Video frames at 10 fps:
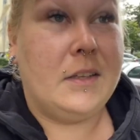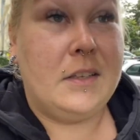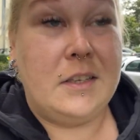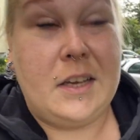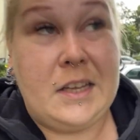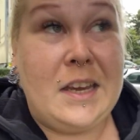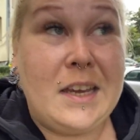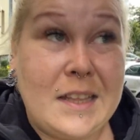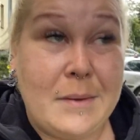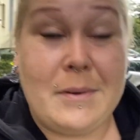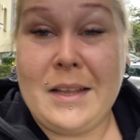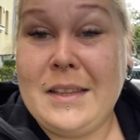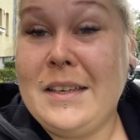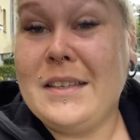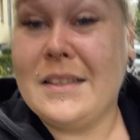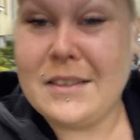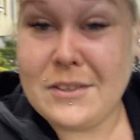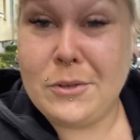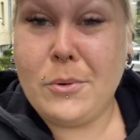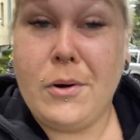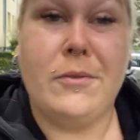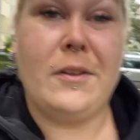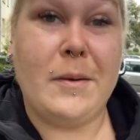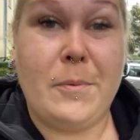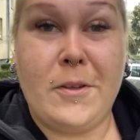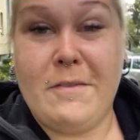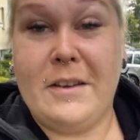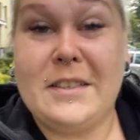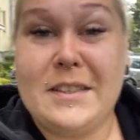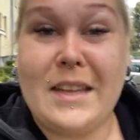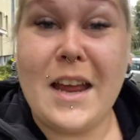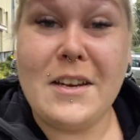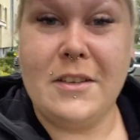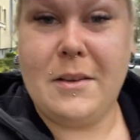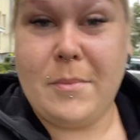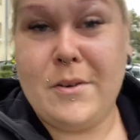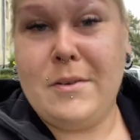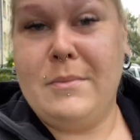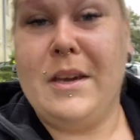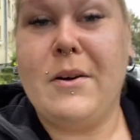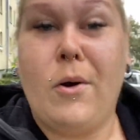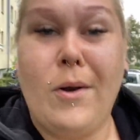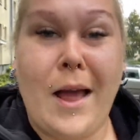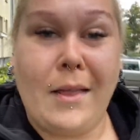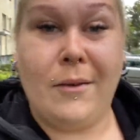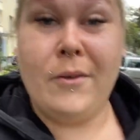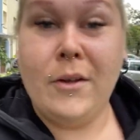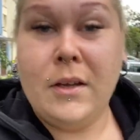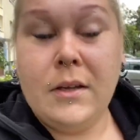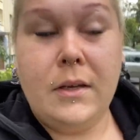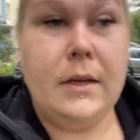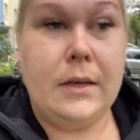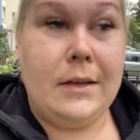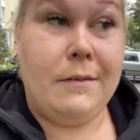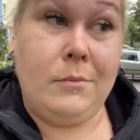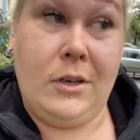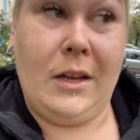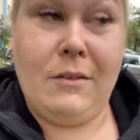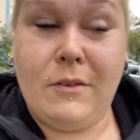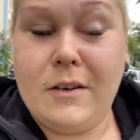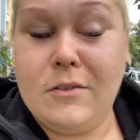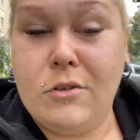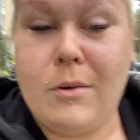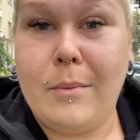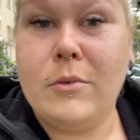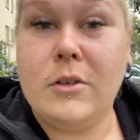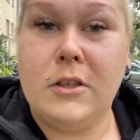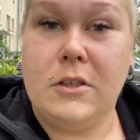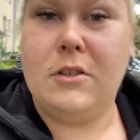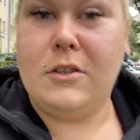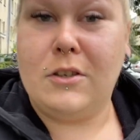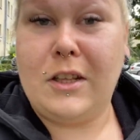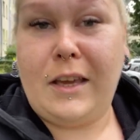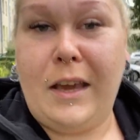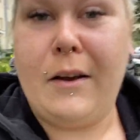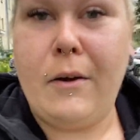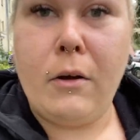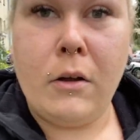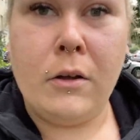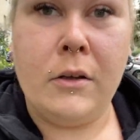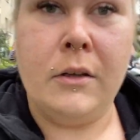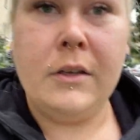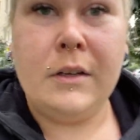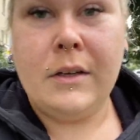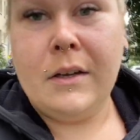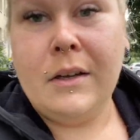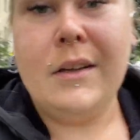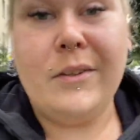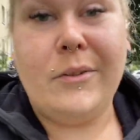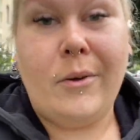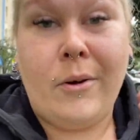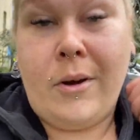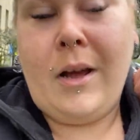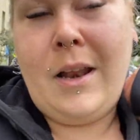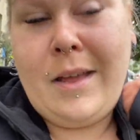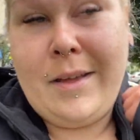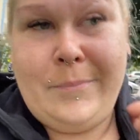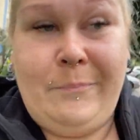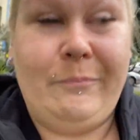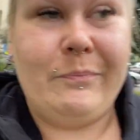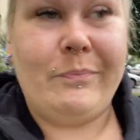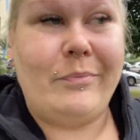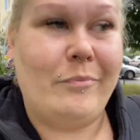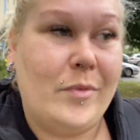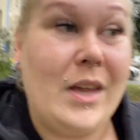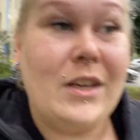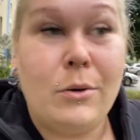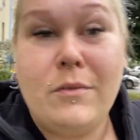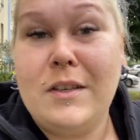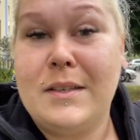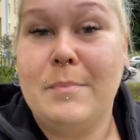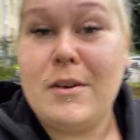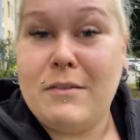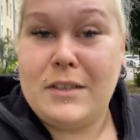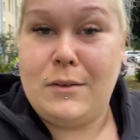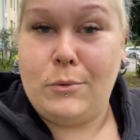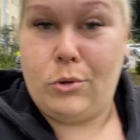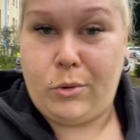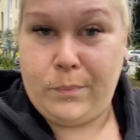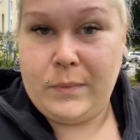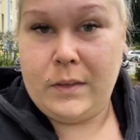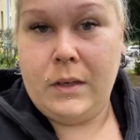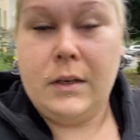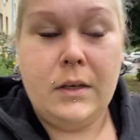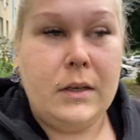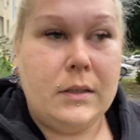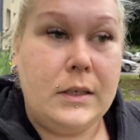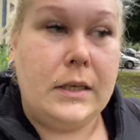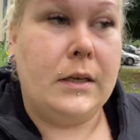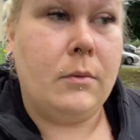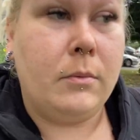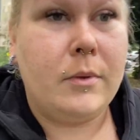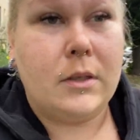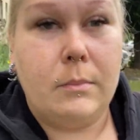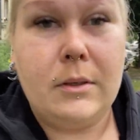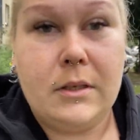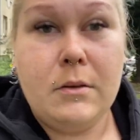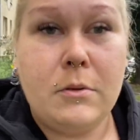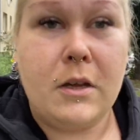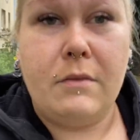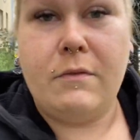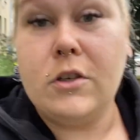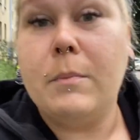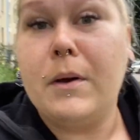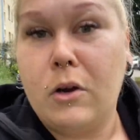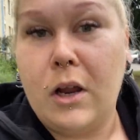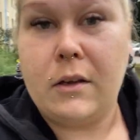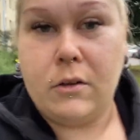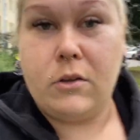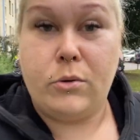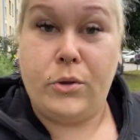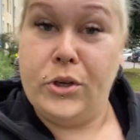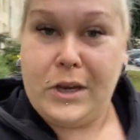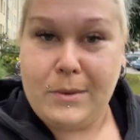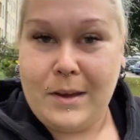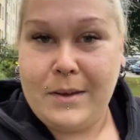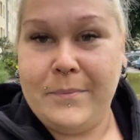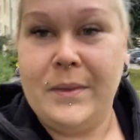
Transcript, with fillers: Dzisiaj nie dam rady iść na siłownię, ponieważ strasznie boli mnie kolano. Nie wiem, czy nadwyrężyłam, czy, czy coś takiego. No, ale na siłownię zabiorę Was jutro. Dzisiaj robimy sobie dzień przerwy, żeby kolanko doszło do siebie.